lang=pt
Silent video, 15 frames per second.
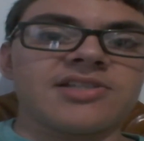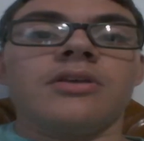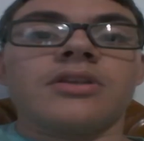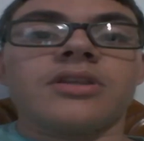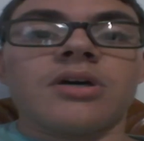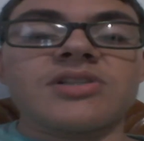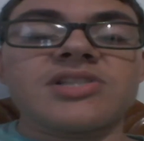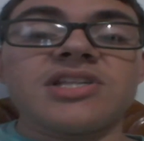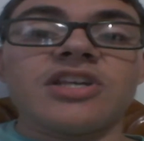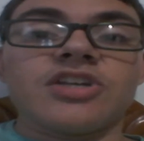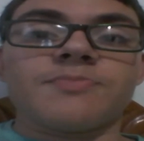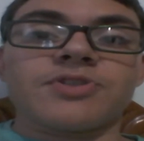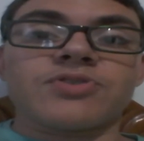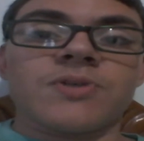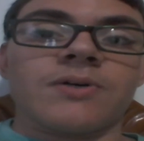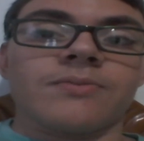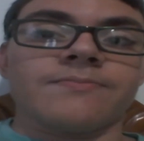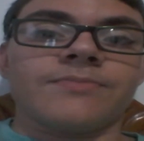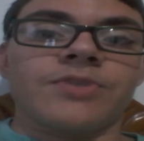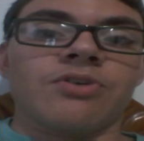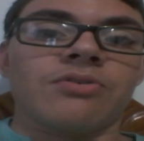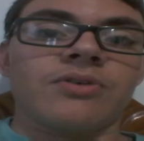Então é o seguinte, pessoal,
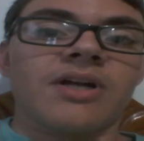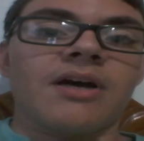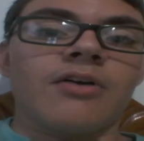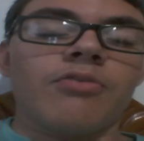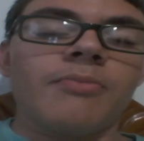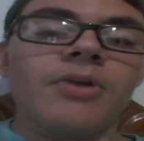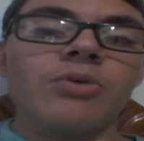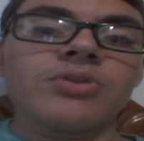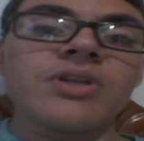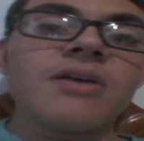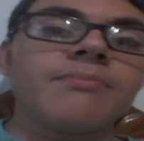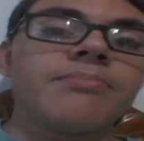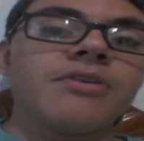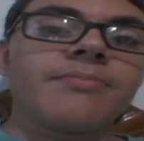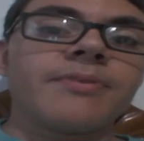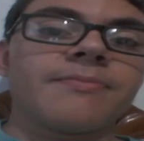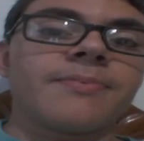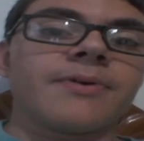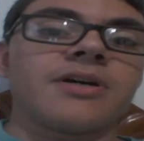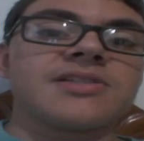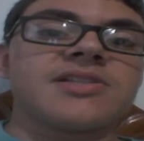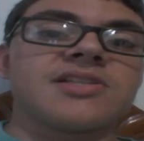eu arrumei um tempinho pra,
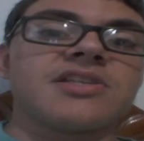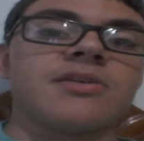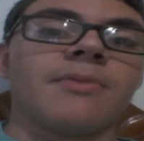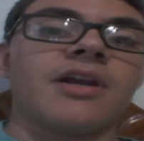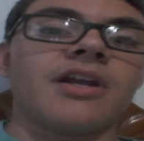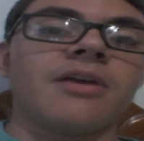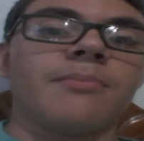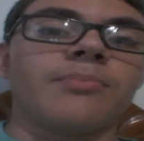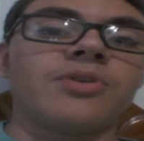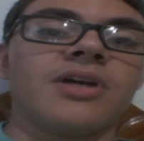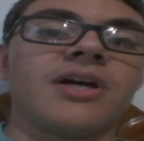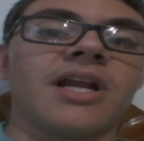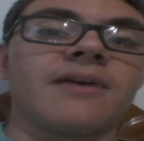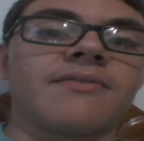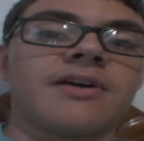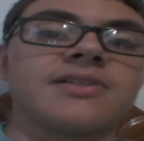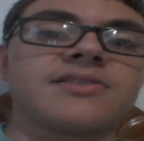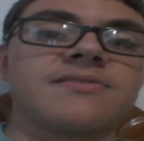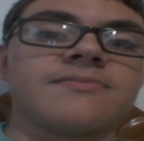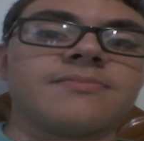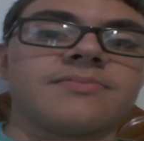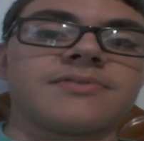pra essa semana aqui poder gravar
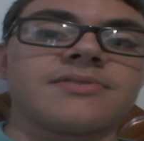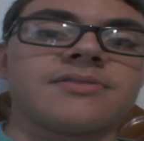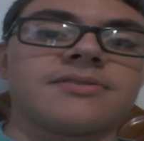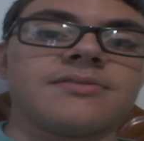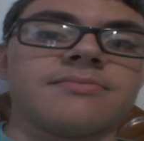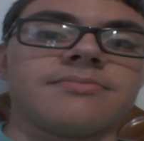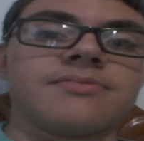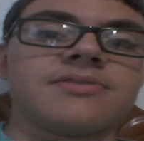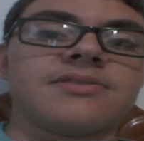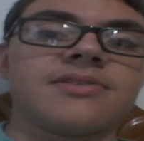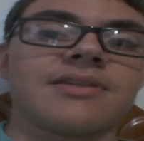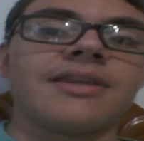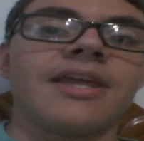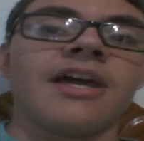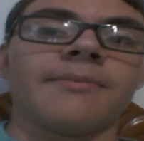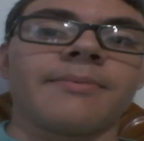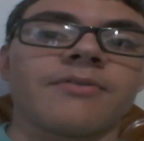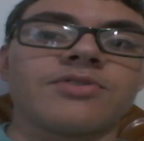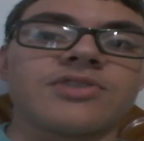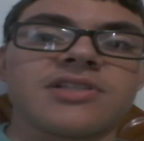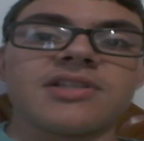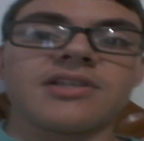esse, esse, essa tag pra
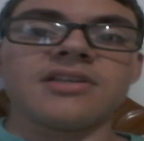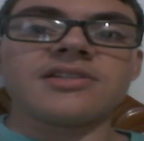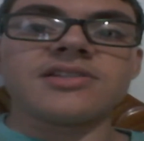vocês aqui.